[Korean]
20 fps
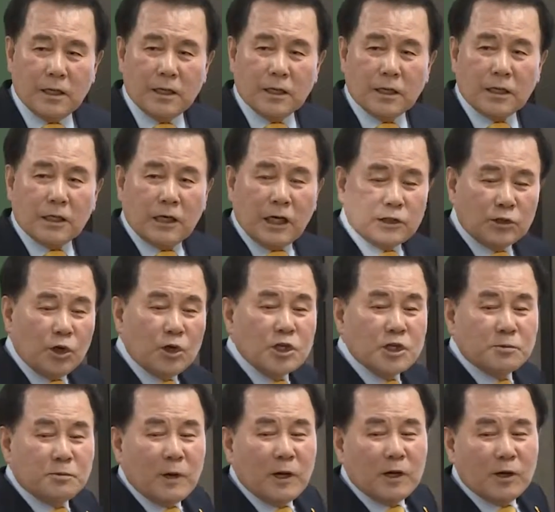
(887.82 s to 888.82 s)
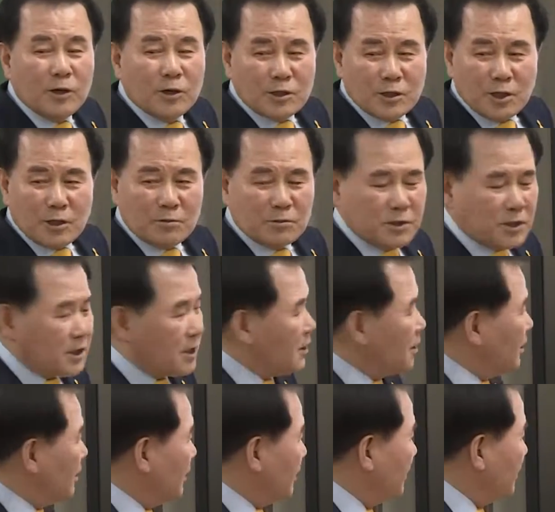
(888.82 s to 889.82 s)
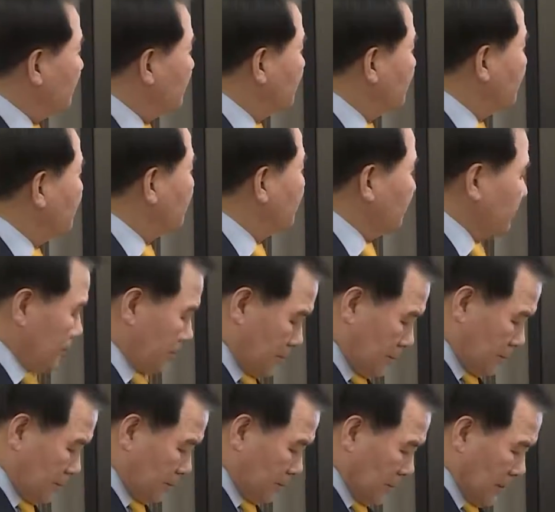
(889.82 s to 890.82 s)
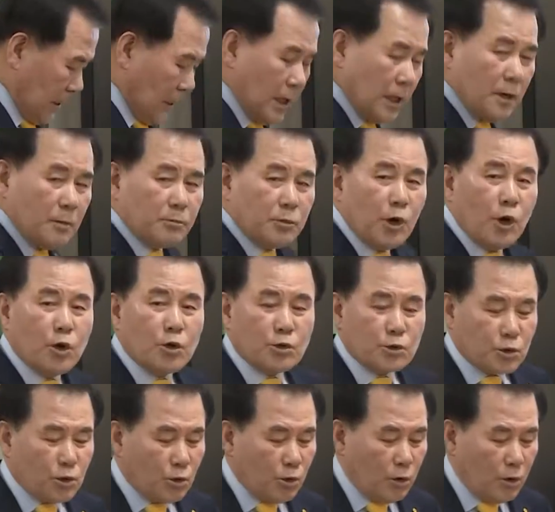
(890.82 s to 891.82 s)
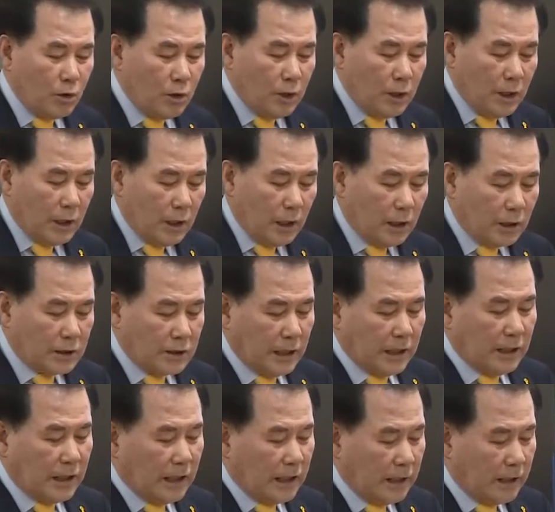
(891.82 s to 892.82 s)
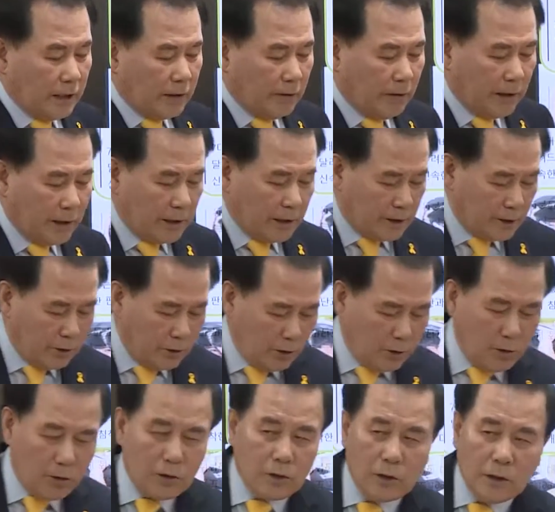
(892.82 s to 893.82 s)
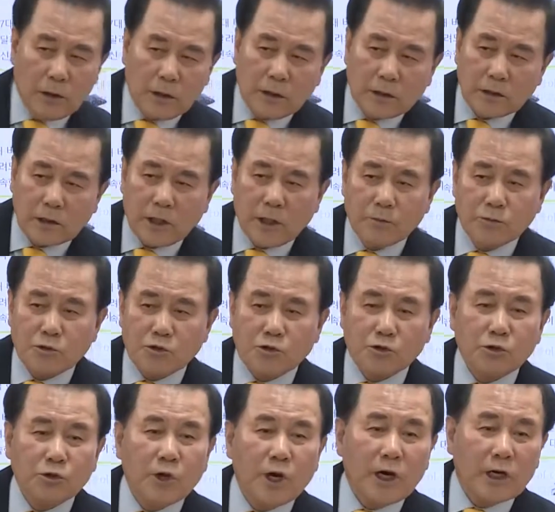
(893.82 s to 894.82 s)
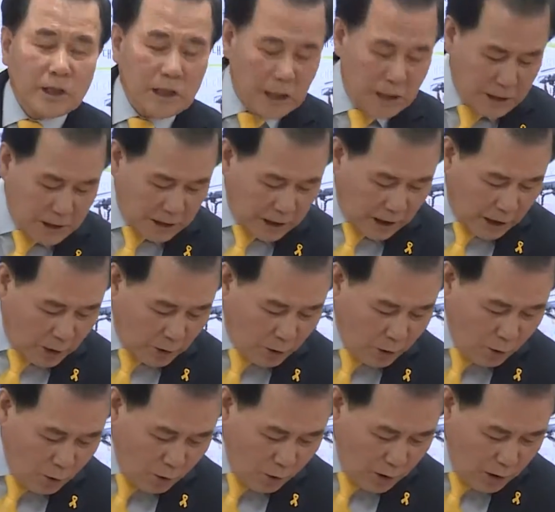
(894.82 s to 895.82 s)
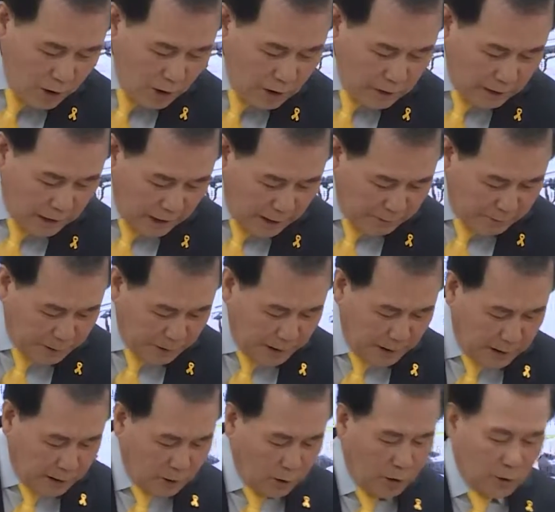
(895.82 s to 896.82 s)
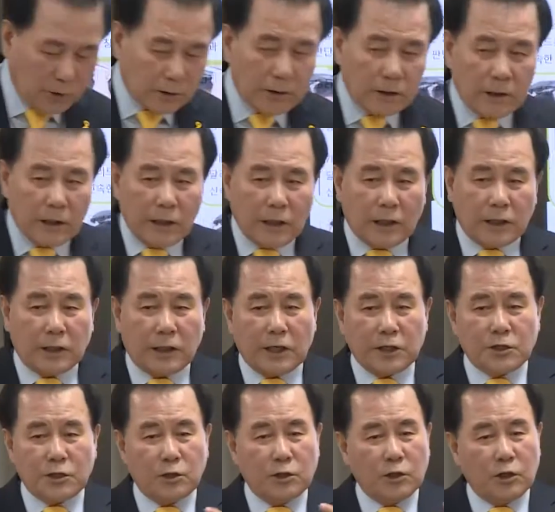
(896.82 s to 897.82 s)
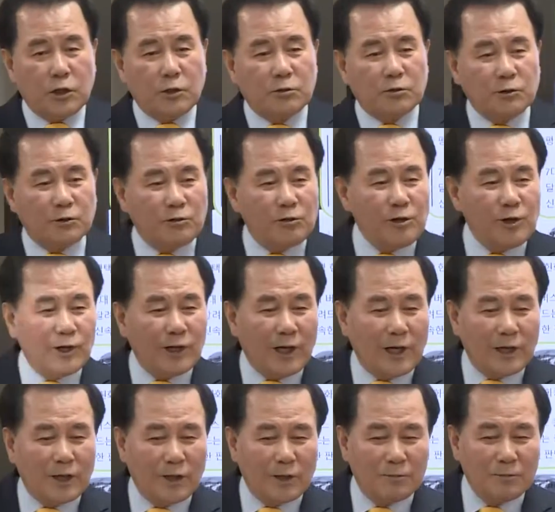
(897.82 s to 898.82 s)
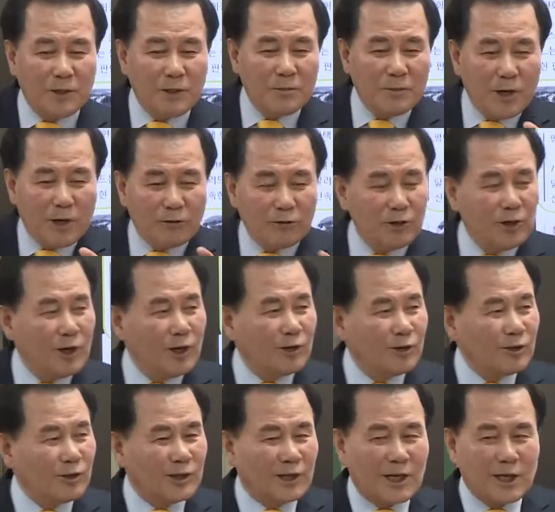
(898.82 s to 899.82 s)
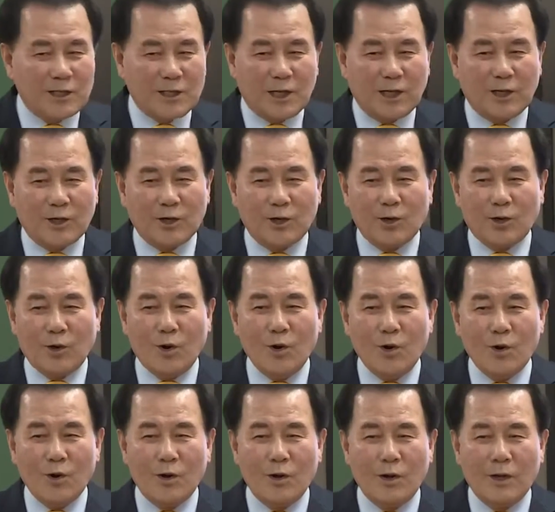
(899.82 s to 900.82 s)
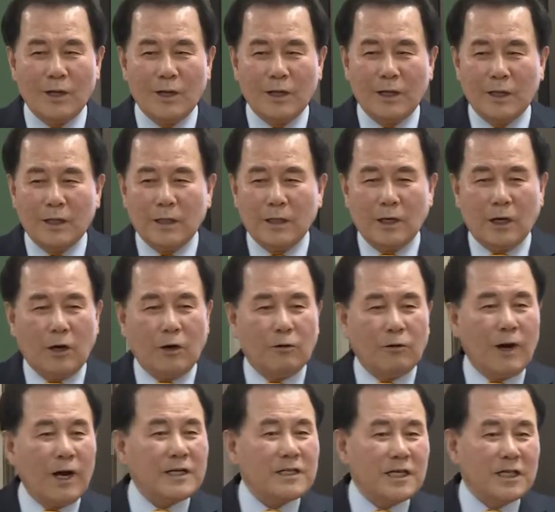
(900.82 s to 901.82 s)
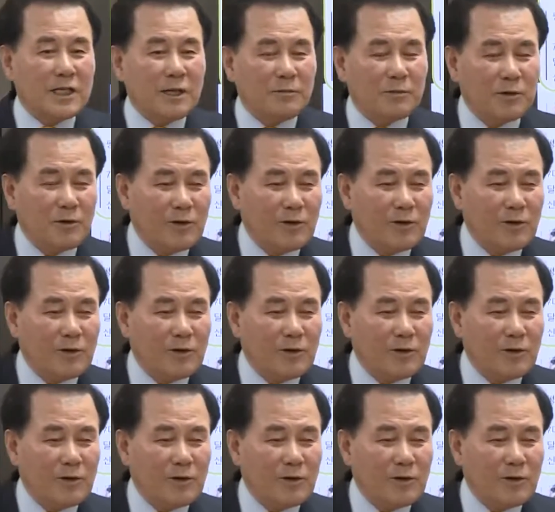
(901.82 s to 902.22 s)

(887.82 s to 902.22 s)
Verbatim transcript: 그냥 연습하는 것처럼 찍힌 거예요. 평소 아, 재난에 관해서 참 중요하게 인식하고 대피하는 것. 그래서 여러분이 훈련하는 것. 민방위 훈련도 그래서 하는 거고 아, 화재 대피